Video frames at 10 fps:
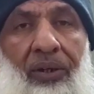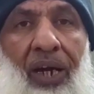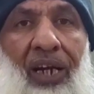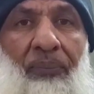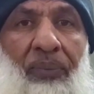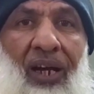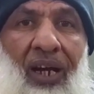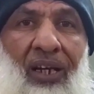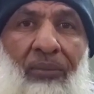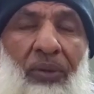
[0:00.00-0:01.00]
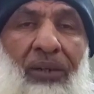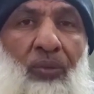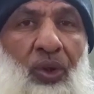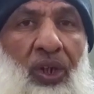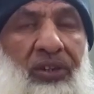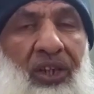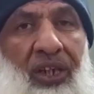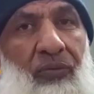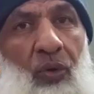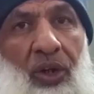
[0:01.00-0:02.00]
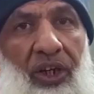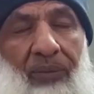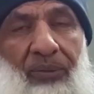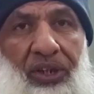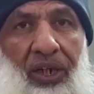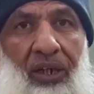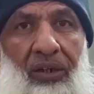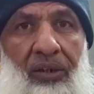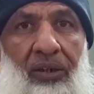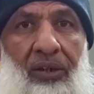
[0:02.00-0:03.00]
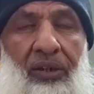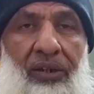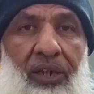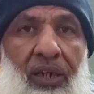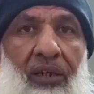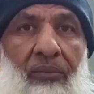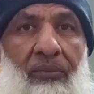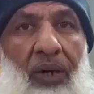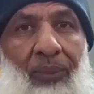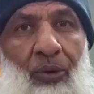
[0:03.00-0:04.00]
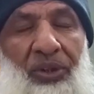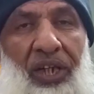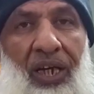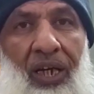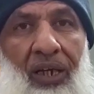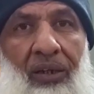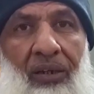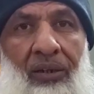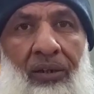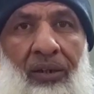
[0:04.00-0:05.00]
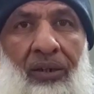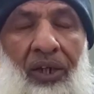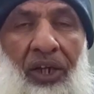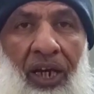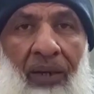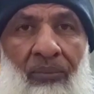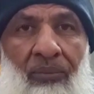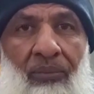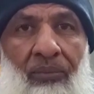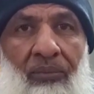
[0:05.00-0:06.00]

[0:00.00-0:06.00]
डाइट प्लान ही बड़ी मुश्किल से ही अफोर्ड करना पड़ता है ये आपको पता है गेम